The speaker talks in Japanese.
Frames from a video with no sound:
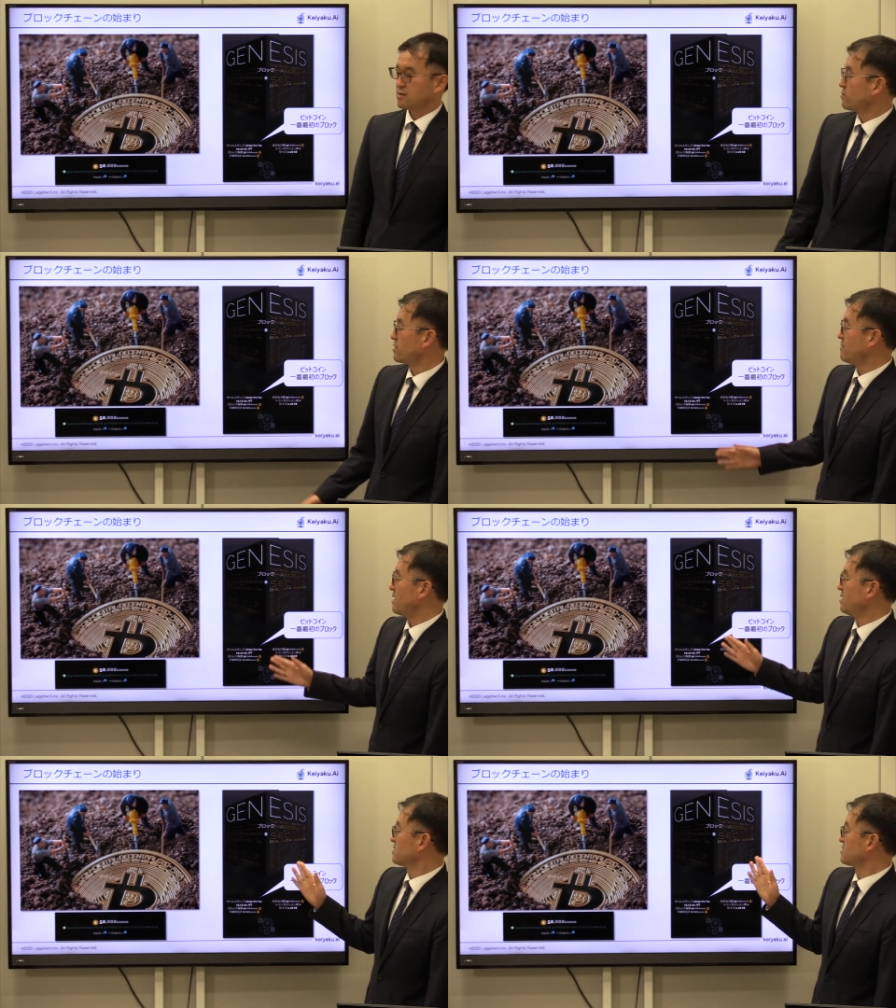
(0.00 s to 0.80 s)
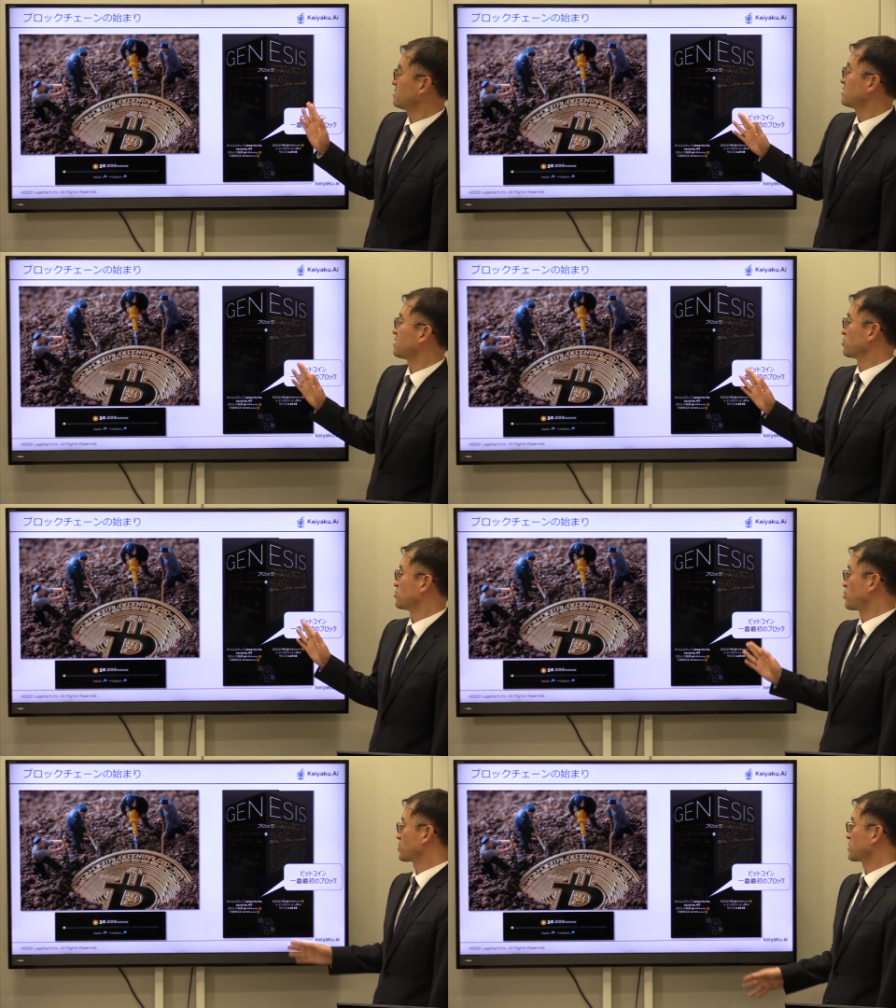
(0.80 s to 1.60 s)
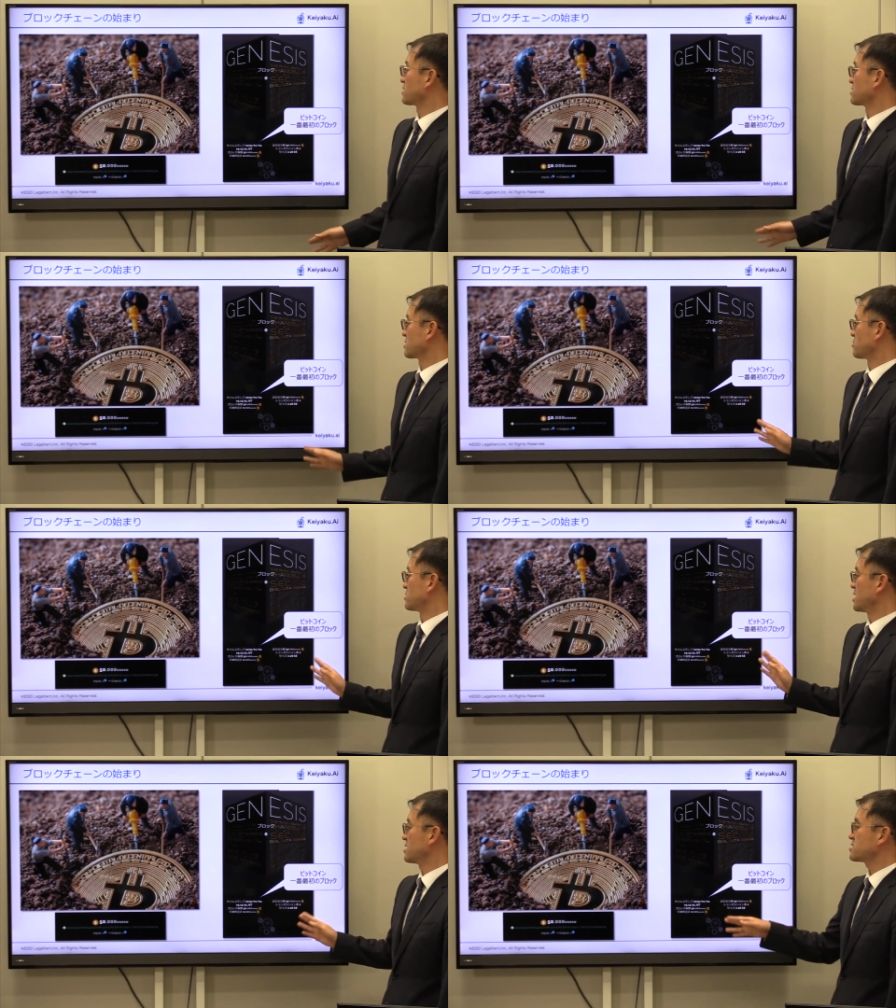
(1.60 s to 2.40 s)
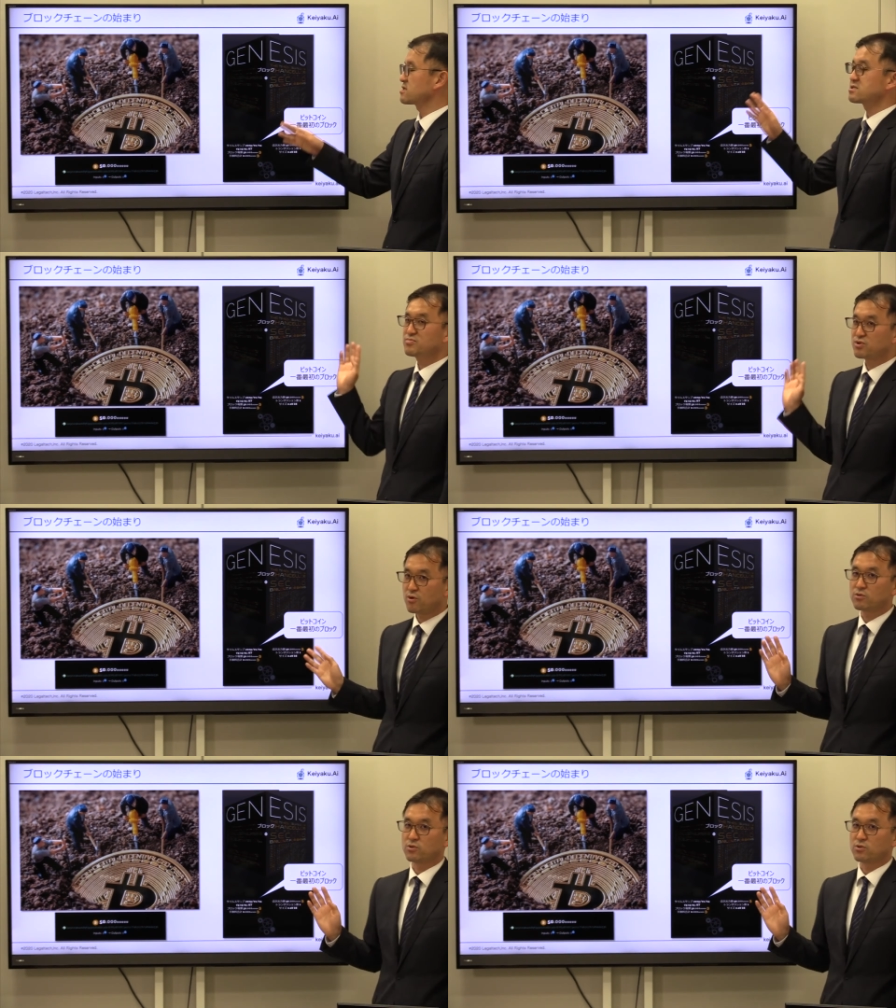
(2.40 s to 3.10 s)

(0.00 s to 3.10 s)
これは何かということなんですけど、ジェネシスブロック